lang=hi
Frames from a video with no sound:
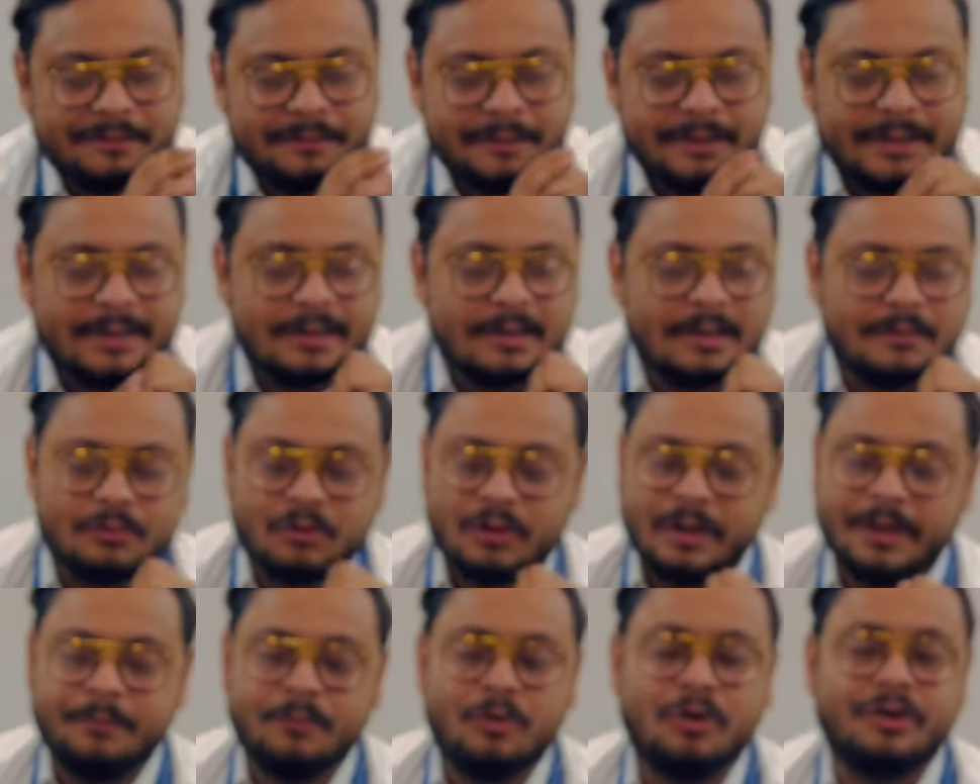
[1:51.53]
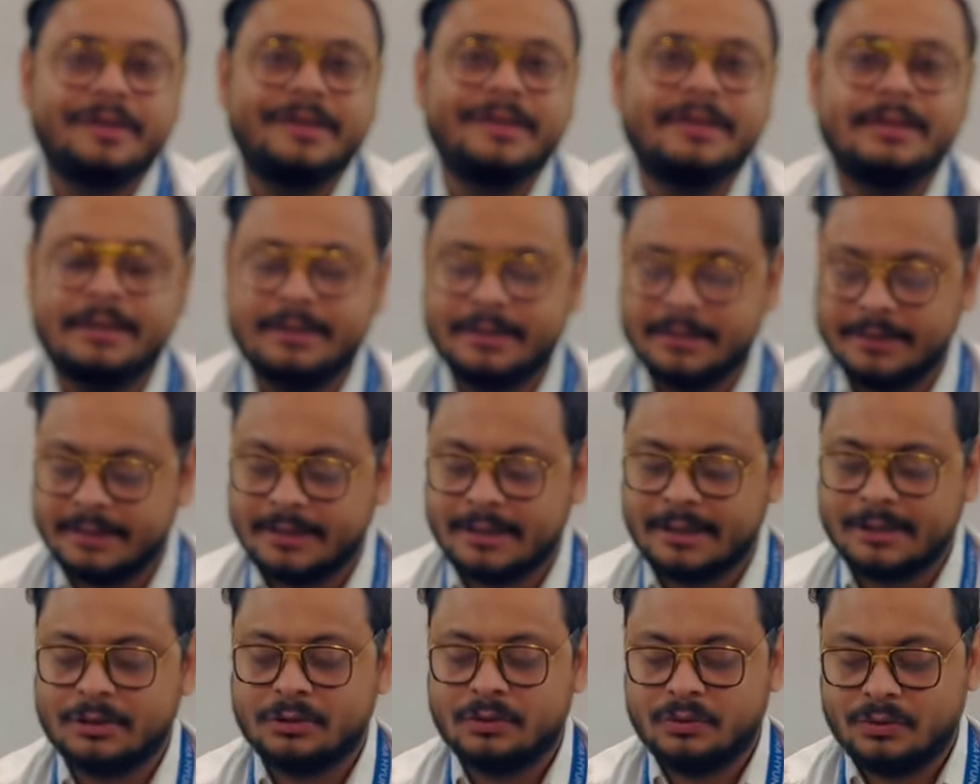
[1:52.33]
स्पीकर आपको अनबॉक्सिंग करके
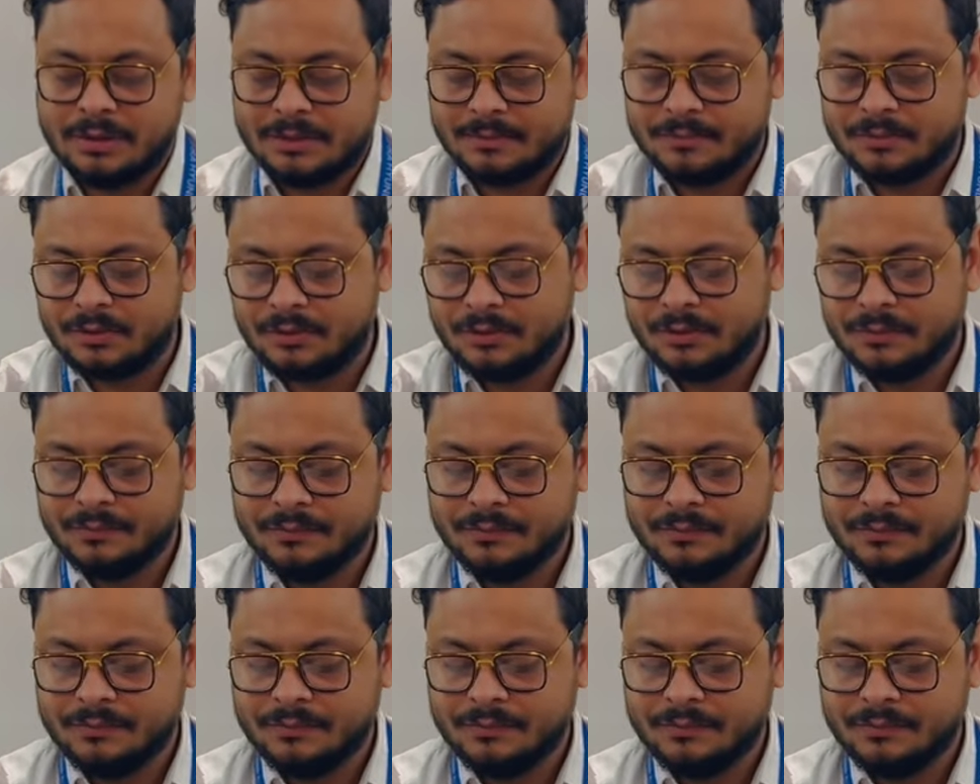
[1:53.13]
दिखाता हूँ आपको